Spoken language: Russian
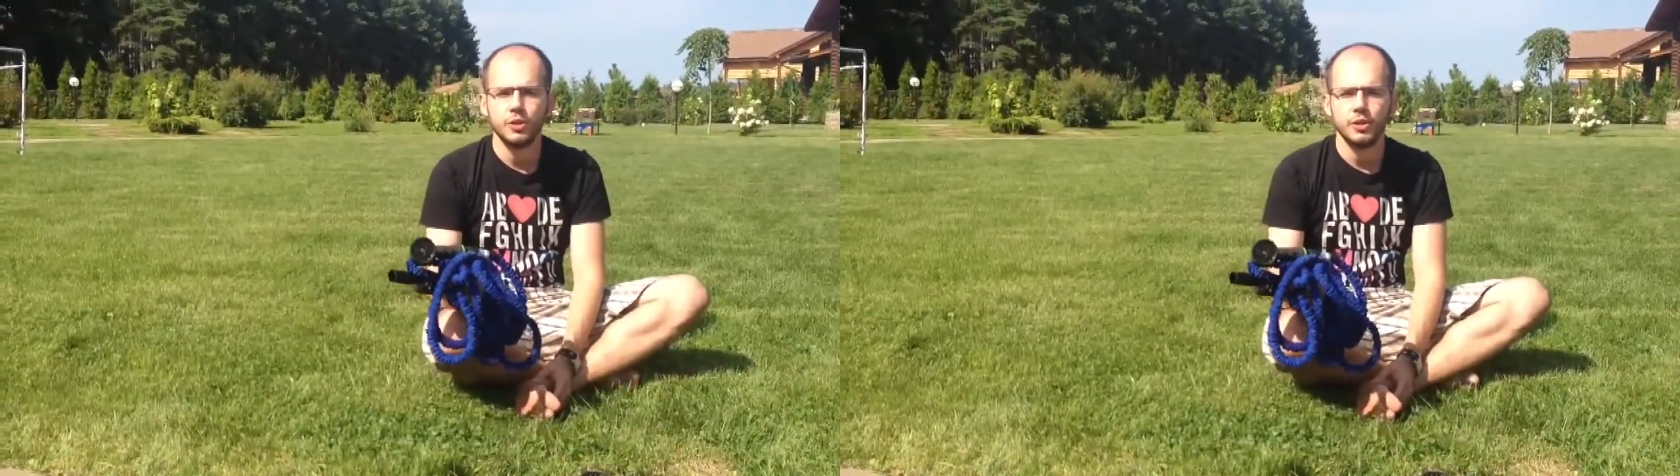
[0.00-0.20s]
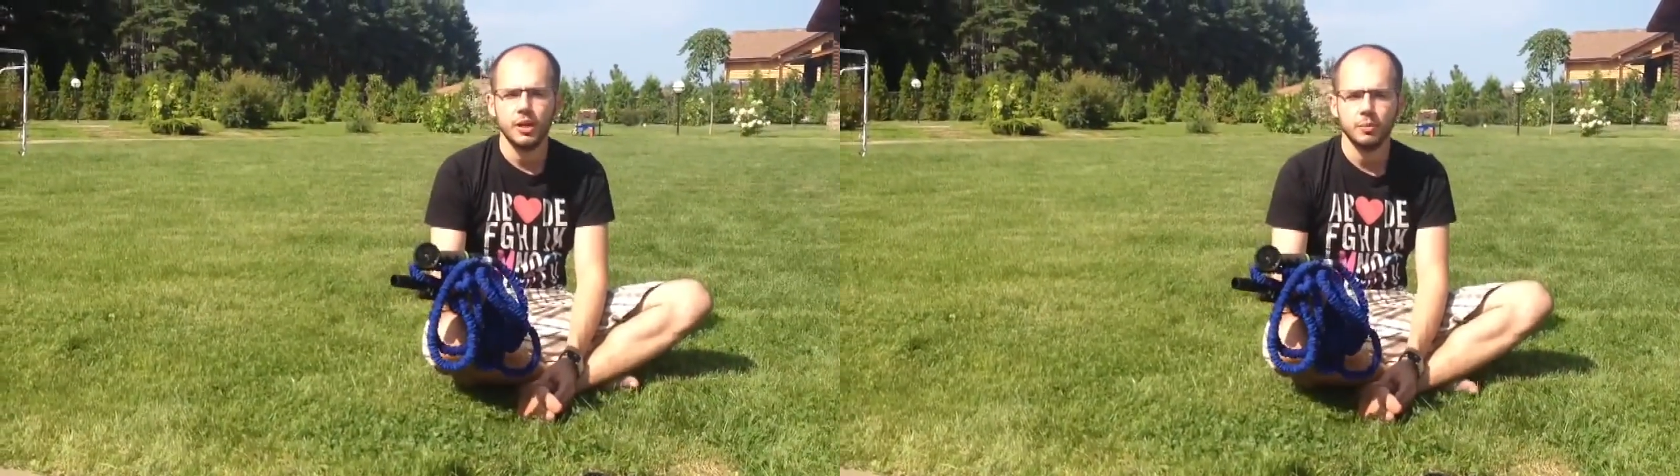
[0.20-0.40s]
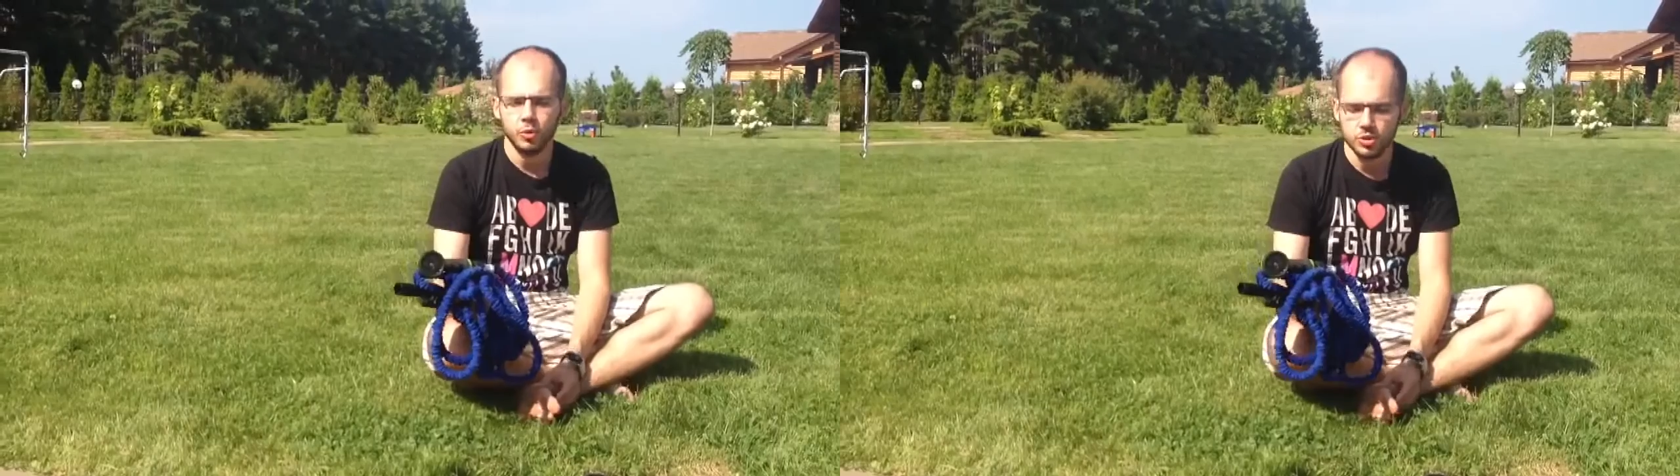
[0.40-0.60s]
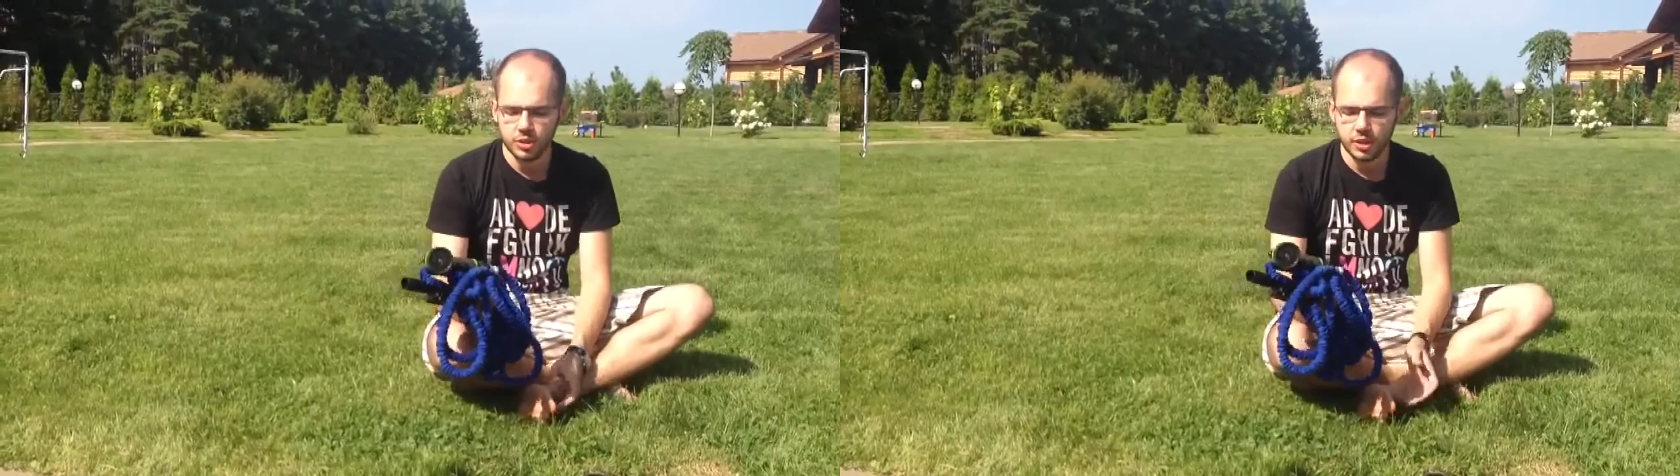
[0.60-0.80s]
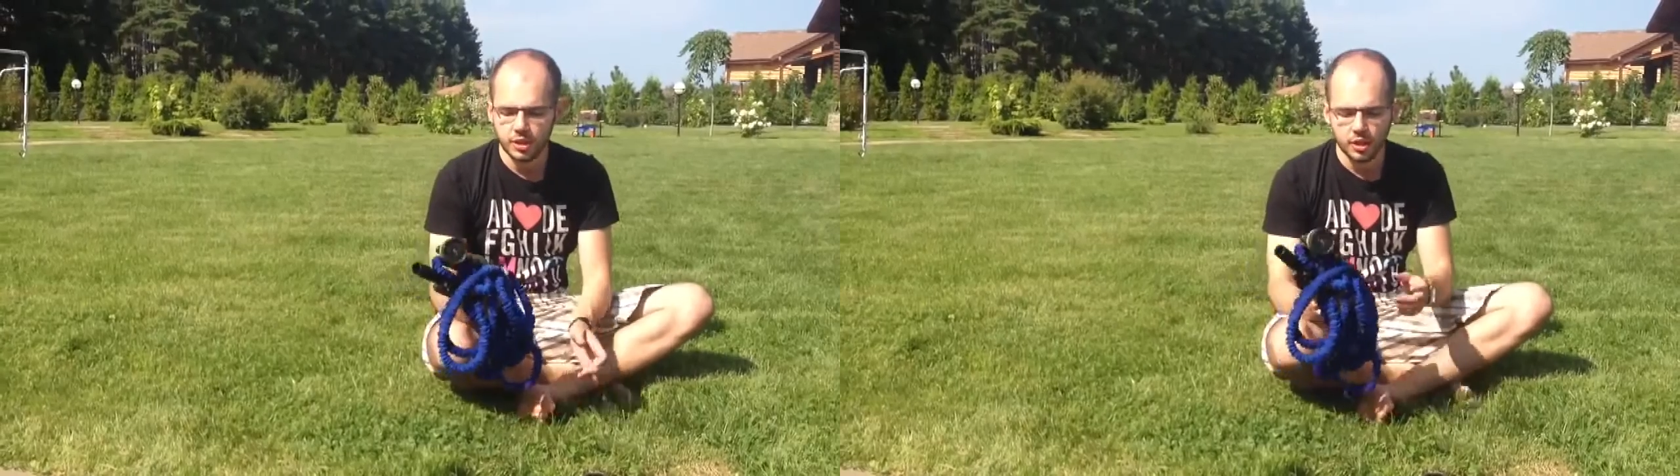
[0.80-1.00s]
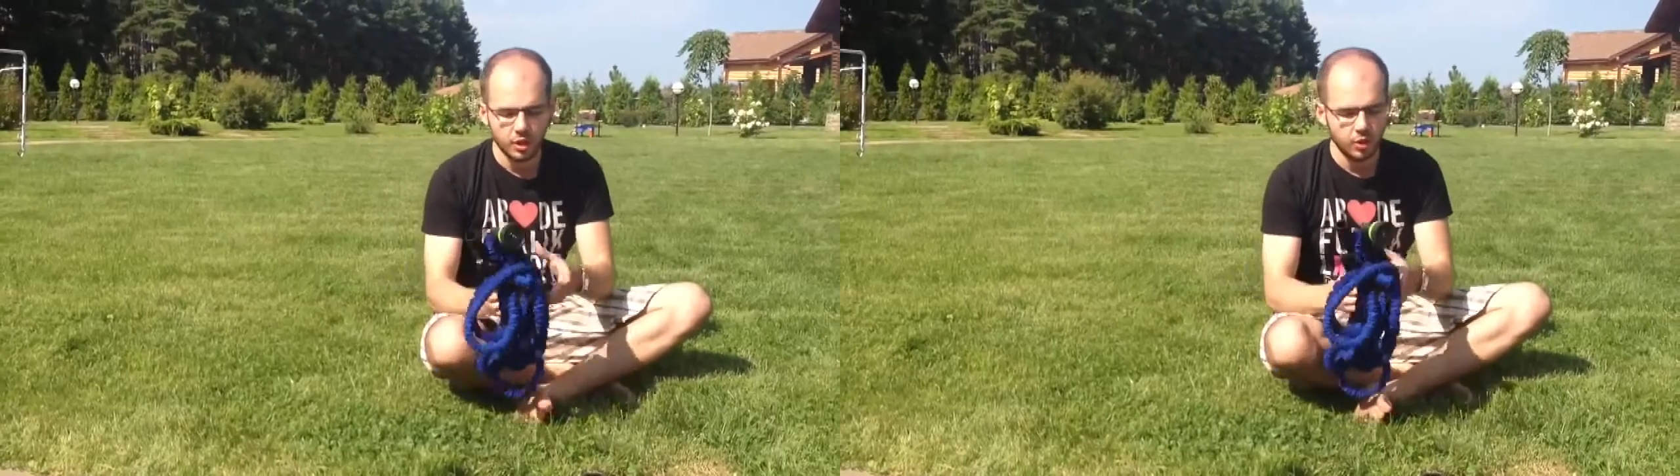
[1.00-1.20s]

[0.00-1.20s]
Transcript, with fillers: рекламу, где